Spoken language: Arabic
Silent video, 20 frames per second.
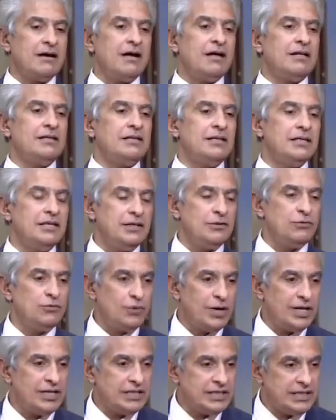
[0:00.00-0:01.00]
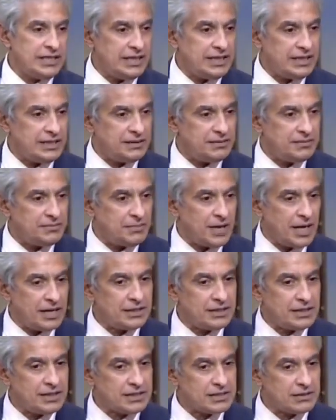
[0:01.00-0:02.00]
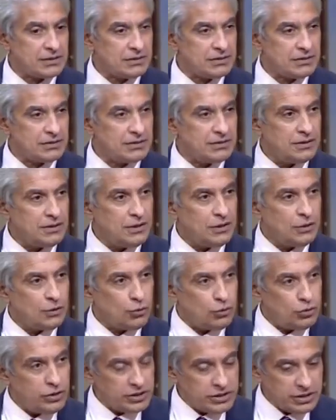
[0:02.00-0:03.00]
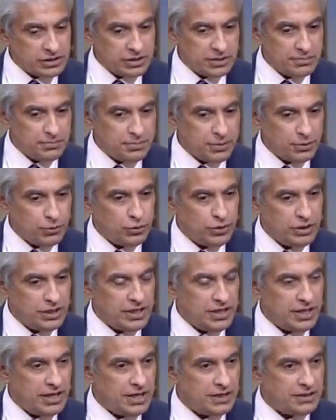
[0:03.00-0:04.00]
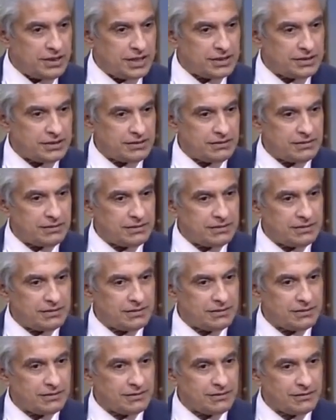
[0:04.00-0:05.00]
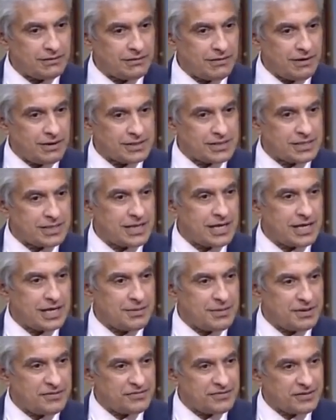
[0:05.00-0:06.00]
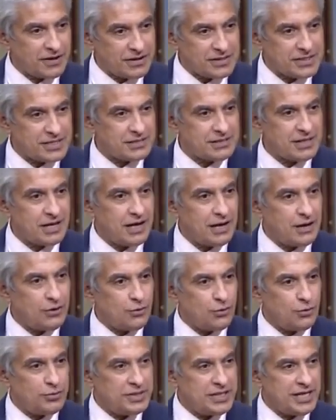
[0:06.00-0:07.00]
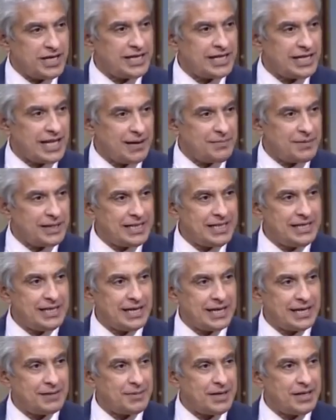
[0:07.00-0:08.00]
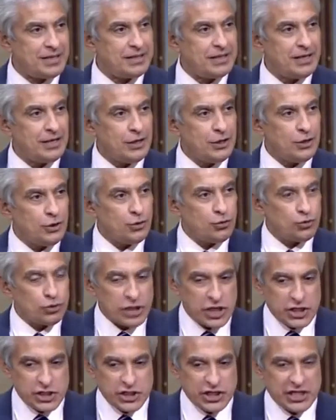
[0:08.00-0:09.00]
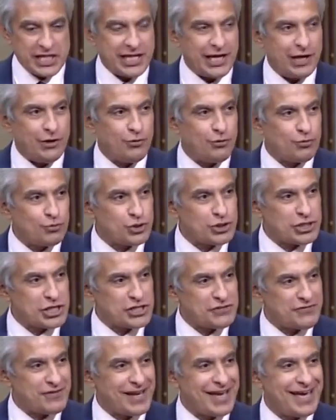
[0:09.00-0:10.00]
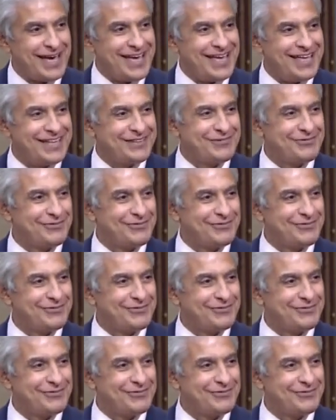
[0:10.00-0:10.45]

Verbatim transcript: ارضاء للوالدين طبعا يعني فقط يعني لا غير كليه الطب كليه يعني آه، قاسيه كمان في دراستها ومن الناحيه العمليه كمان طبعا وتشريح ومستشفيات